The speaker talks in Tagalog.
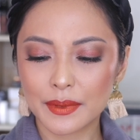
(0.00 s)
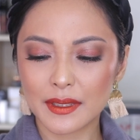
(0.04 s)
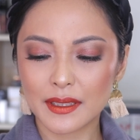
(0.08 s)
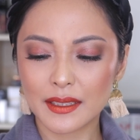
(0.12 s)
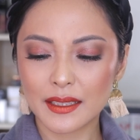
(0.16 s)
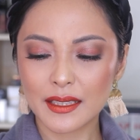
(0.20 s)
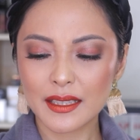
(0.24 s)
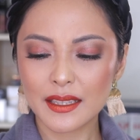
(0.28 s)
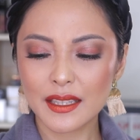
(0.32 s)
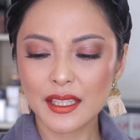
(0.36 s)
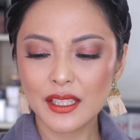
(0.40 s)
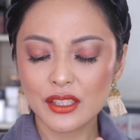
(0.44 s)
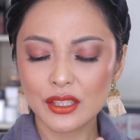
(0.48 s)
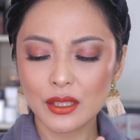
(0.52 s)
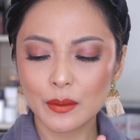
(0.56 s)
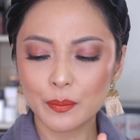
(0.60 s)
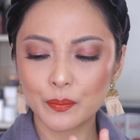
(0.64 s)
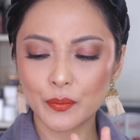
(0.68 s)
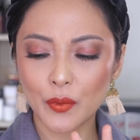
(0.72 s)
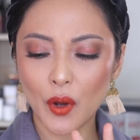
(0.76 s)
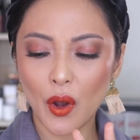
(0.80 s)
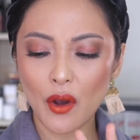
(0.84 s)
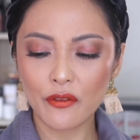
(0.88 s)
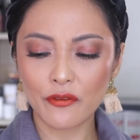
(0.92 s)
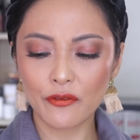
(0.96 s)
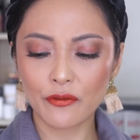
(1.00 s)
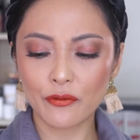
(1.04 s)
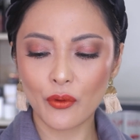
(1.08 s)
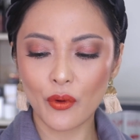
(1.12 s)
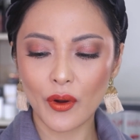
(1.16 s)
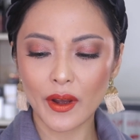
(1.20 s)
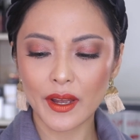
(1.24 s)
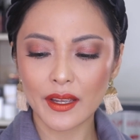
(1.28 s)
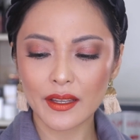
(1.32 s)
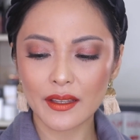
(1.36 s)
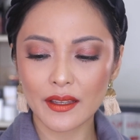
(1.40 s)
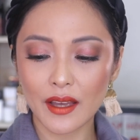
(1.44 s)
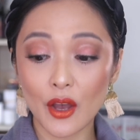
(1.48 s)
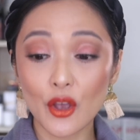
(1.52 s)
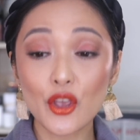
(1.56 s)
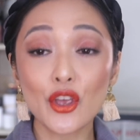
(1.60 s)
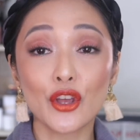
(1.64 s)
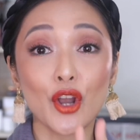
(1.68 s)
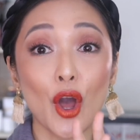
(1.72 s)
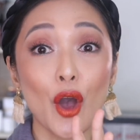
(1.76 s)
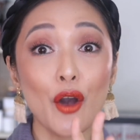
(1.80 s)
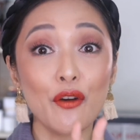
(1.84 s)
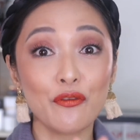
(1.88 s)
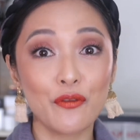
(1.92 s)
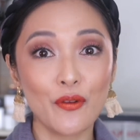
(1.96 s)
hindi siya off-white,
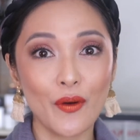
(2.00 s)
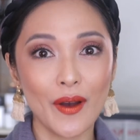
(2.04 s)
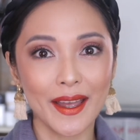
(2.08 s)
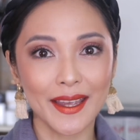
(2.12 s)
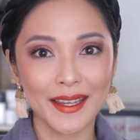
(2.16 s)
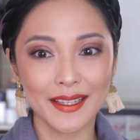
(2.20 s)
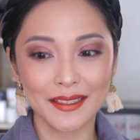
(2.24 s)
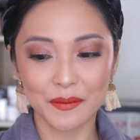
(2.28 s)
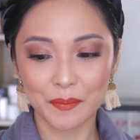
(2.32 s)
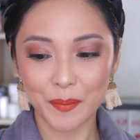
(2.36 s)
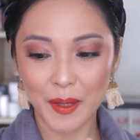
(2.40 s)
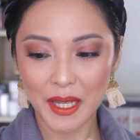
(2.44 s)
ayun, off-white,